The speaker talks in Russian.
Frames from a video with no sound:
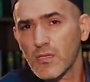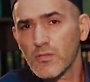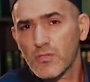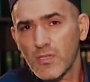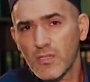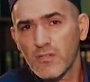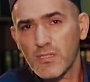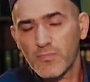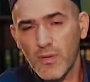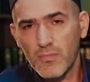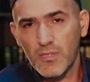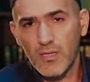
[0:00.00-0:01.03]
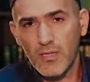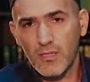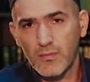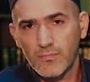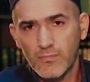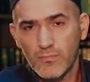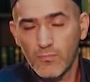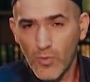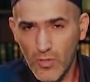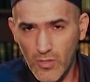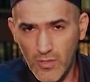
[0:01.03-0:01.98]
даются эти воспоминания.
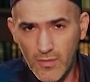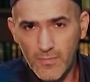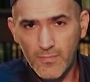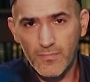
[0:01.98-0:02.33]
Больно.